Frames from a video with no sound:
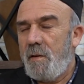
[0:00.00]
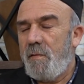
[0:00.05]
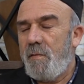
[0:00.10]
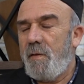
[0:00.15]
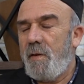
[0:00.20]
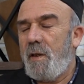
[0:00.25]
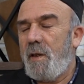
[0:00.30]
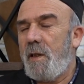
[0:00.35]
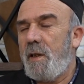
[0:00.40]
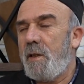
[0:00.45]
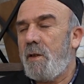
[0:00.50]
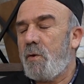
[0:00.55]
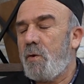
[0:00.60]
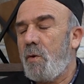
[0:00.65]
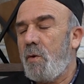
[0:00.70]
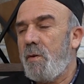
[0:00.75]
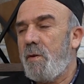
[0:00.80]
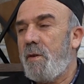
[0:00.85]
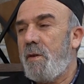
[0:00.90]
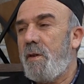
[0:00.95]
ve en
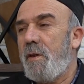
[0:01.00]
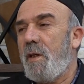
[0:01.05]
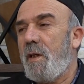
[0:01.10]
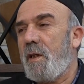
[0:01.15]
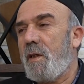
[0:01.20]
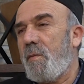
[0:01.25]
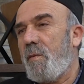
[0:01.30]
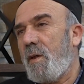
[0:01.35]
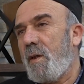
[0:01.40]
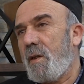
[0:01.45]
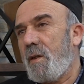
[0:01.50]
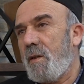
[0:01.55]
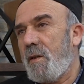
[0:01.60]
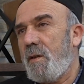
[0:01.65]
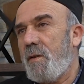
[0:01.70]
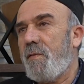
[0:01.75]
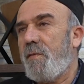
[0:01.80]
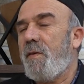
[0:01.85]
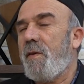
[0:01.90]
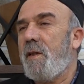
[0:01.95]
son
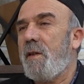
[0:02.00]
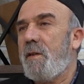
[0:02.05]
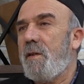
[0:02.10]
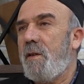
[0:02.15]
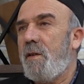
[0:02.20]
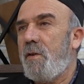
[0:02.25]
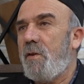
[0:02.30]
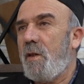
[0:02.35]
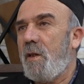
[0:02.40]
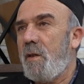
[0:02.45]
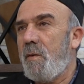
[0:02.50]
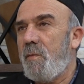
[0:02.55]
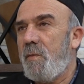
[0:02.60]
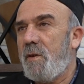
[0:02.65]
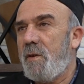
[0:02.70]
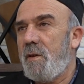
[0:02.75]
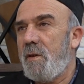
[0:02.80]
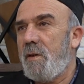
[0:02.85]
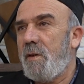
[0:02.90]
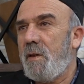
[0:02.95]
Diyarbakır Fatih
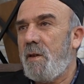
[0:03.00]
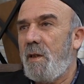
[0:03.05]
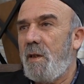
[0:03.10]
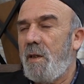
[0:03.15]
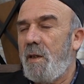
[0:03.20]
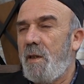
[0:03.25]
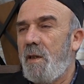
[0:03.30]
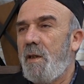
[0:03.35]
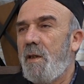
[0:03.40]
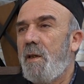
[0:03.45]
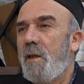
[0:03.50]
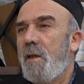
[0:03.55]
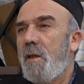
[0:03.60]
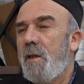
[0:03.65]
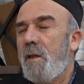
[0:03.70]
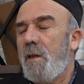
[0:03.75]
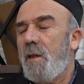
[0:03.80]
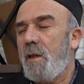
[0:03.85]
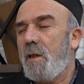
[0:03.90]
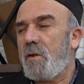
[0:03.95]
Camisi'nde
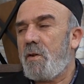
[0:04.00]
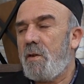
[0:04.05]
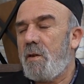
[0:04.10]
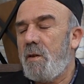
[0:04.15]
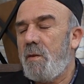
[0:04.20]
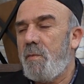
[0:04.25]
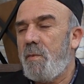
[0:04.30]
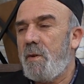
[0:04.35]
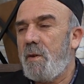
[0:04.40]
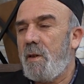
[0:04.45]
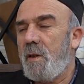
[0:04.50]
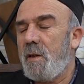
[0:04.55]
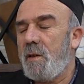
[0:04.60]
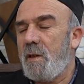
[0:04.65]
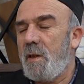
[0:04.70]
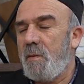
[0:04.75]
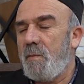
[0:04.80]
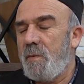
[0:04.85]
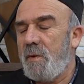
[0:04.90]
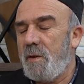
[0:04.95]
yaşlı bir
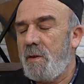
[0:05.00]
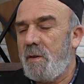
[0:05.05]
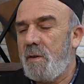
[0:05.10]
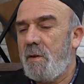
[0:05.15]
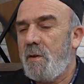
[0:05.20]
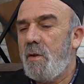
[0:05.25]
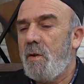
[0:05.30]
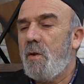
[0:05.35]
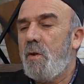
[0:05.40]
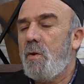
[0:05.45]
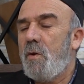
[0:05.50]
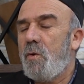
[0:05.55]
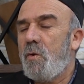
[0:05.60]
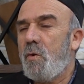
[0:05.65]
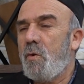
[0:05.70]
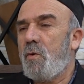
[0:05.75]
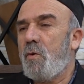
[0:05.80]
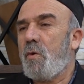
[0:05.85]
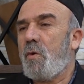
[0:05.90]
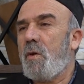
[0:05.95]
adamın
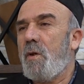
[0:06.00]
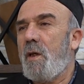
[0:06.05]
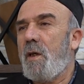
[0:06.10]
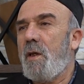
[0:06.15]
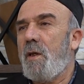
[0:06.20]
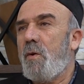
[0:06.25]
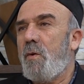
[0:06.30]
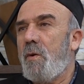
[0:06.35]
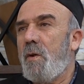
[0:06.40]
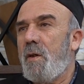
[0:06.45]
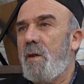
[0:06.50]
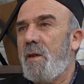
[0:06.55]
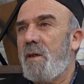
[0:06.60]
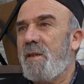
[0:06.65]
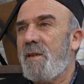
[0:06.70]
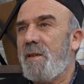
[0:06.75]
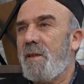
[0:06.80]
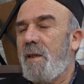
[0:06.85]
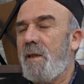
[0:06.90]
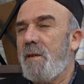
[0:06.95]
çocuklara yönelik
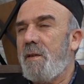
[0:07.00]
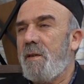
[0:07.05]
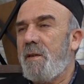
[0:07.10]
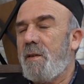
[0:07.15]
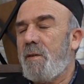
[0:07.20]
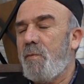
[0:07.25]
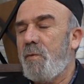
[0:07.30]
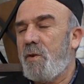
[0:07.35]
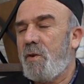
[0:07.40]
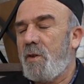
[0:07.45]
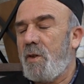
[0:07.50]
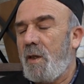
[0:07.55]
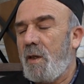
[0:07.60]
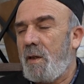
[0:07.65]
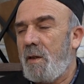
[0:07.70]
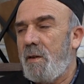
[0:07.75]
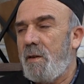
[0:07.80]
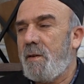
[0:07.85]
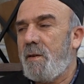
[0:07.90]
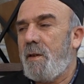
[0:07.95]

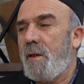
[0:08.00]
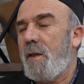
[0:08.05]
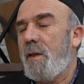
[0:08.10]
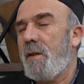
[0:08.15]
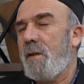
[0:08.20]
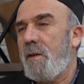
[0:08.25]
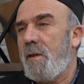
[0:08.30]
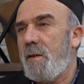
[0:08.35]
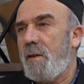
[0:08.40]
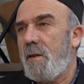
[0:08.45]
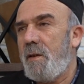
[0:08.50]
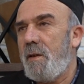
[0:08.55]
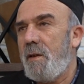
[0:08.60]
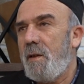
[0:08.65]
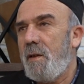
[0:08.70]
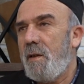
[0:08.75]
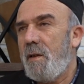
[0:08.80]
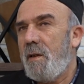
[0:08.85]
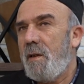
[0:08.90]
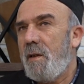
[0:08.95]
bıçaklı tehdidi